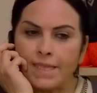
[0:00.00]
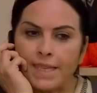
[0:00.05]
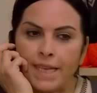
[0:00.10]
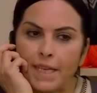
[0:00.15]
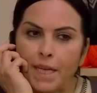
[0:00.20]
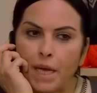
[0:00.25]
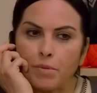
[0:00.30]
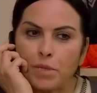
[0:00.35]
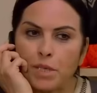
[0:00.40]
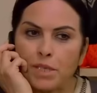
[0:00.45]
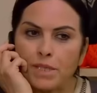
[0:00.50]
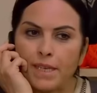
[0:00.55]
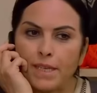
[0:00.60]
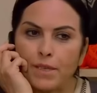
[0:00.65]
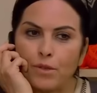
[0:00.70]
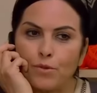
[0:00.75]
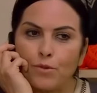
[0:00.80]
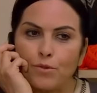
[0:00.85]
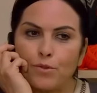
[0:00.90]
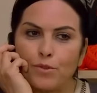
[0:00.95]
будет рада
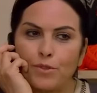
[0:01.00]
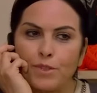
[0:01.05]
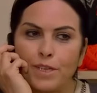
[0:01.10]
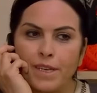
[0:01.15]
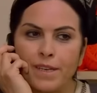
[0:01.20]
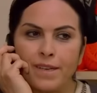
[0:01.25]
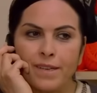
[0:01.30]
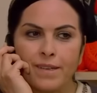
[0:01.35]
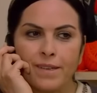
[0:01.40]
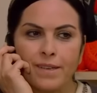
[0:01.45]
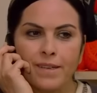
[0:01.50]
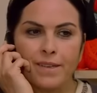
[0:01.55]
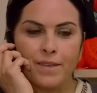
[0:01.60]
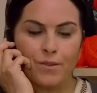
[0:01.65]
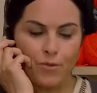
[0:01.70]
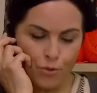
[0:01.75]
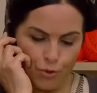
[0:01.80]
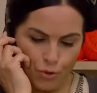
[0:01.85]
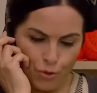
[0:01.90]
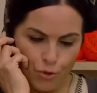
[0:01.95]
видеть тебя.
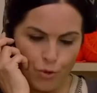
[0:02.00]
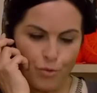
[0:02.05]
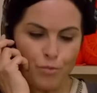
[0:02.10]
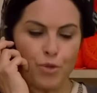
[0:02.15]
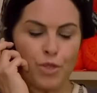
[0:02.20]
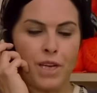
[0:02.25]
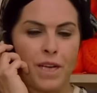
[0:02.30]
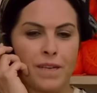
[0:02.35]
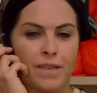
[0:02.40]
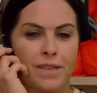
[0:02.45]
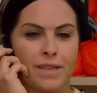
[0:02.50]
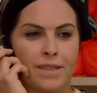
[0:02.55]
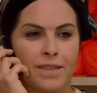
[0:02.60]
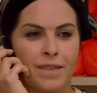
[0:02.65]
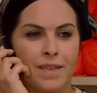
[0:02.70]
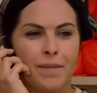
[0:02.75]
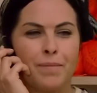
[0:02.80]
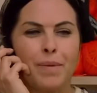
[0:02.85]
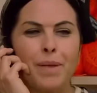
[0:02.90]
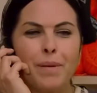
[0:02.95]
Она смягчится.
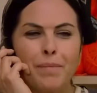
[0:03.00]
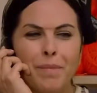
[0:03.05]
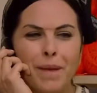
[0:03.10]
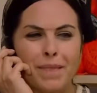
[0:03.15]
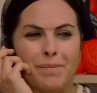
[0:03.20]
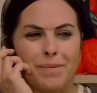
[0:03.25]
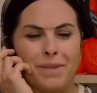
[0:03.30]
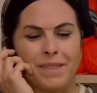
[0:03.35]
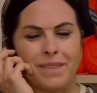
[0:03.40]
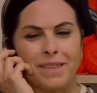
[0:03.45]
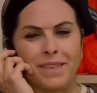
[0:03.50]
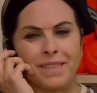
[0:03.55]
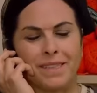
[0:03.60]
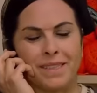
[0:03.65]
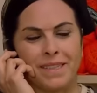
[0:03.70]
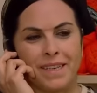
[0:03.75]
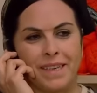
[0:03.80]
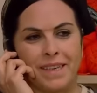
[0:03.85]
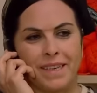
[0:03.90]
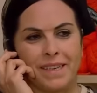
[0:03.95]
Тебе ли не знать
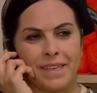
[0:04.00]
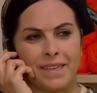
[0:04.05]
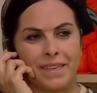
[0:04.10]
Асия?